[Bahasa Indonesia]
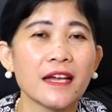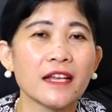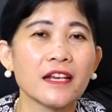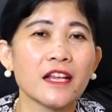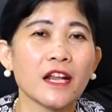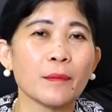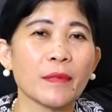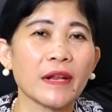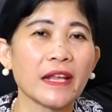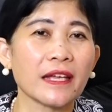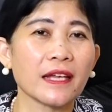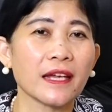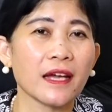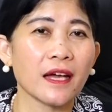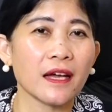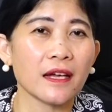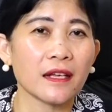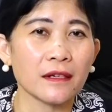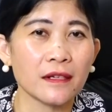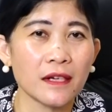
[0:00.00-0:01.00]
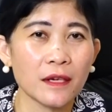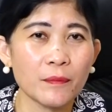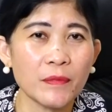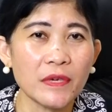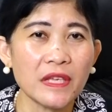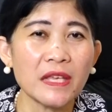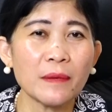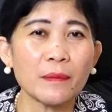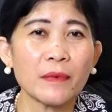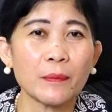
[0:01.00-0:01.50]
dan mereka
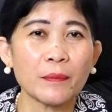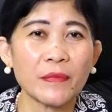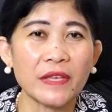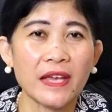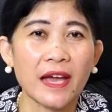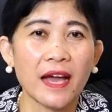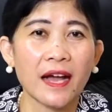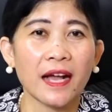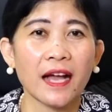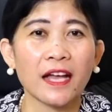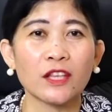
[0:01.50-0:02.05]
lebih memihak